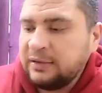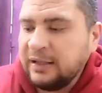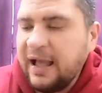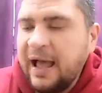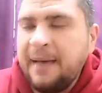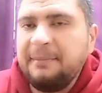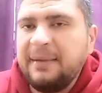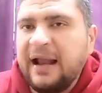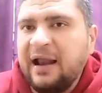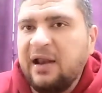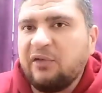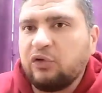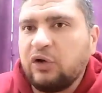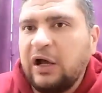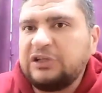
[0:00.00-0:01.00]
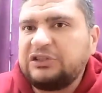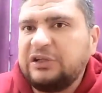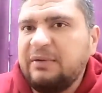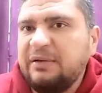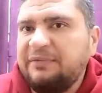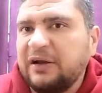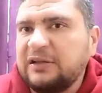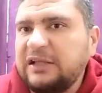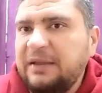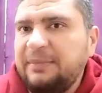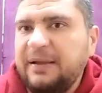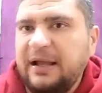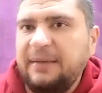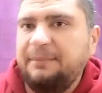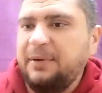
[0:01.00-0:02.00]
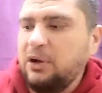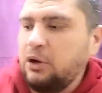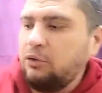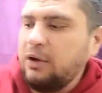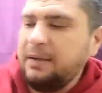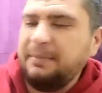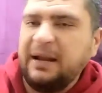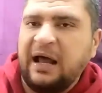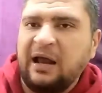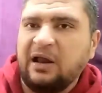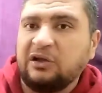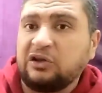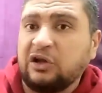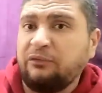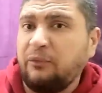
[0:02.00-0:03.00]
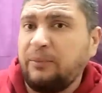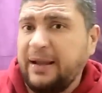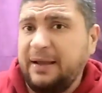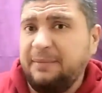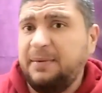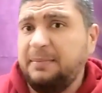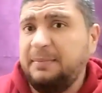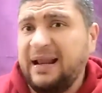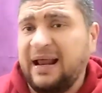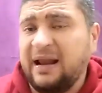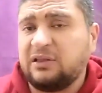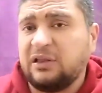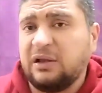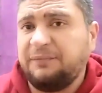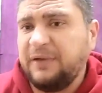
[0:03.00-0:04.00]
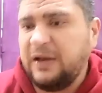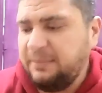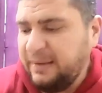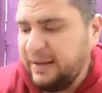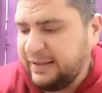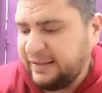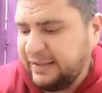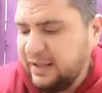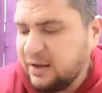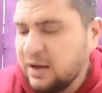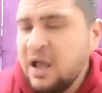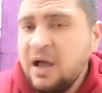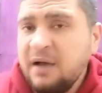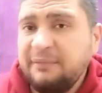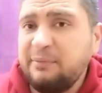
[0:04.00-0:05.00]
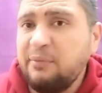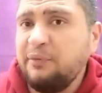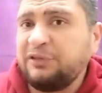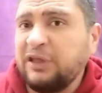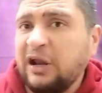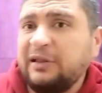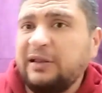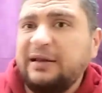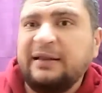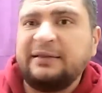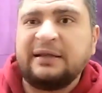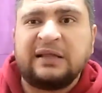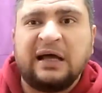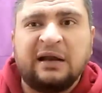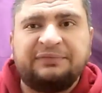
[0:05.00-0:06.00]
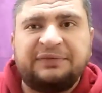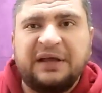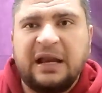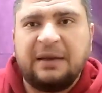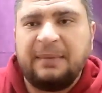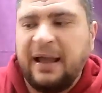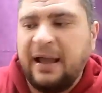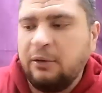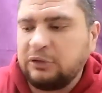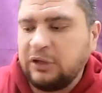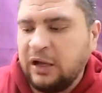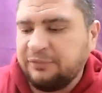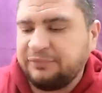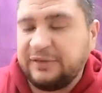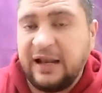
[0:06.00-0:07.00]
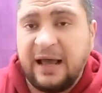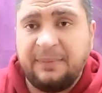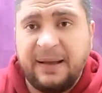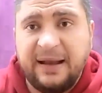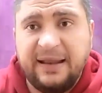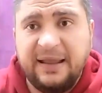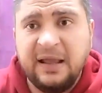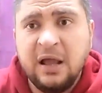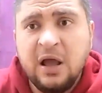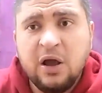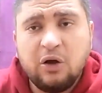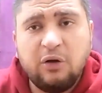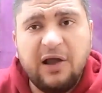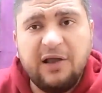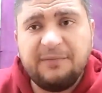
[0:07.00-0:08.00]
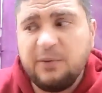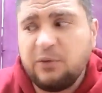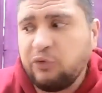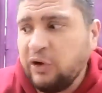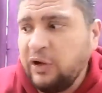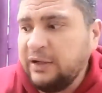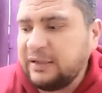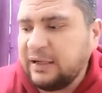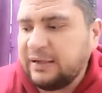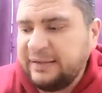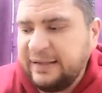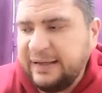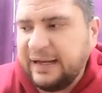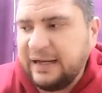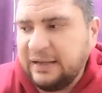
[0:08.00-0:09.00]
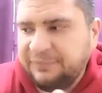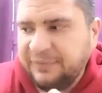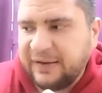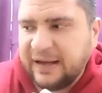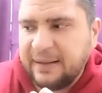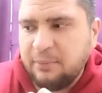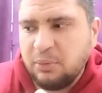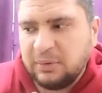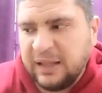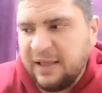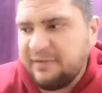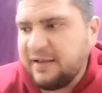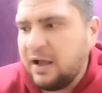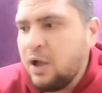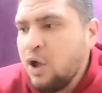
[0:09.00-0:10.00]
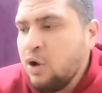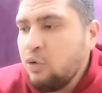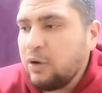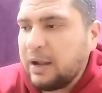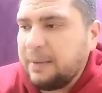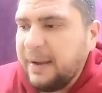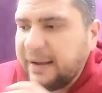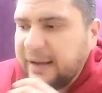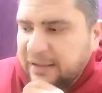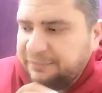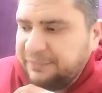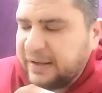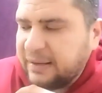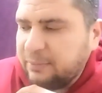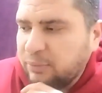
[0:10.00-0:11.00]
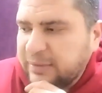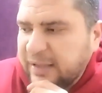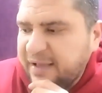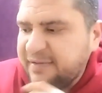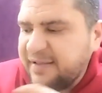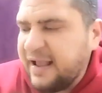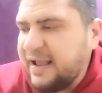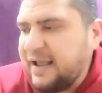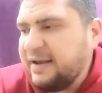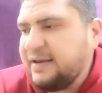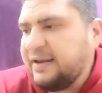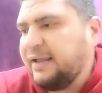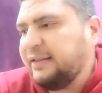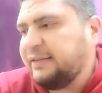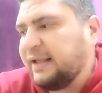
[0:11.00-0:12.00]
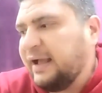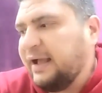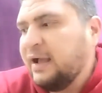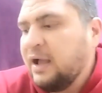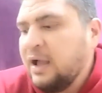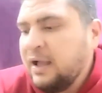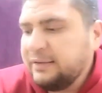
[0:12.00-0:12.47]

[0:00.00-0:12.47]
تامن على سرعات جيمي فارد اللي بيحب ان هو يميل على الاطراف وبيحب يميل على الطرف اليمين كتير فمفترض ان انت تعرف تجري معاه وتعرف تلعب عليه كويس بسرعتك دي كانت فكره ممتازه وكمان كانت فكره ممتازه ان انت